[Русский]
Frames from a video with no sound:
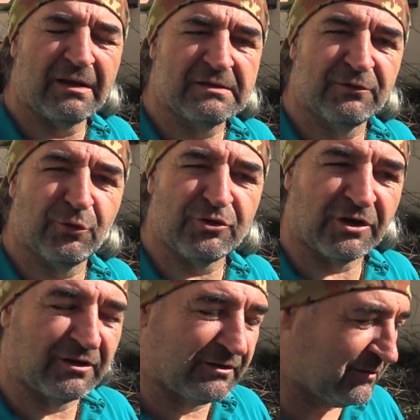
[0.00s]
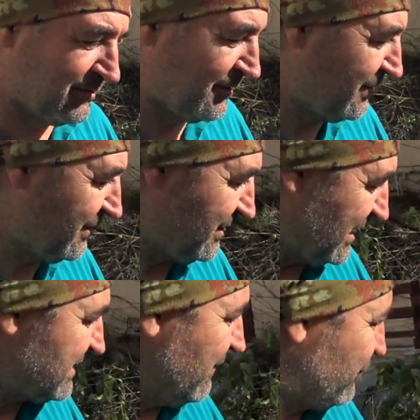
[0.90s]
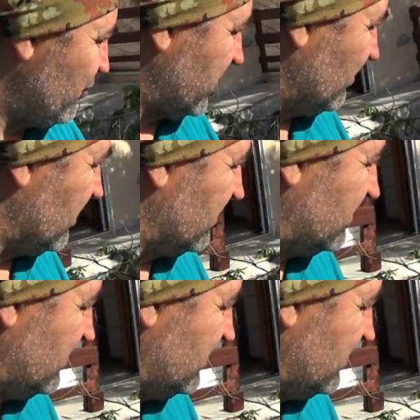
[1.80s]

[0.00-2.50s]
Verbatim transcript: цветочек. Я сам в шоке был.